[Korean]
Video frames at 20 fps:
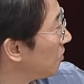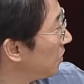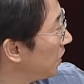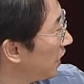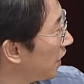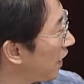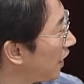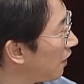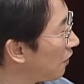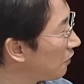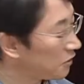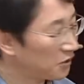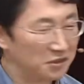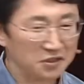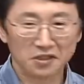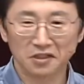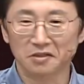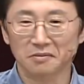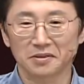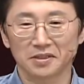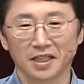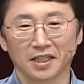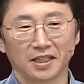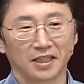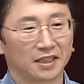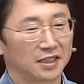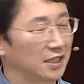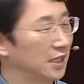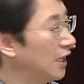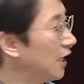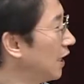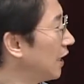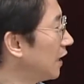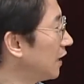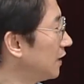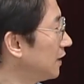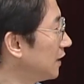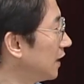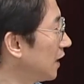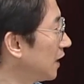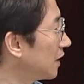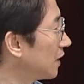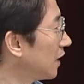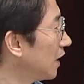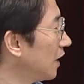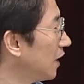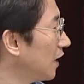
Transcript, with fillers: 미래에 어떤 직업이 생길까? 이제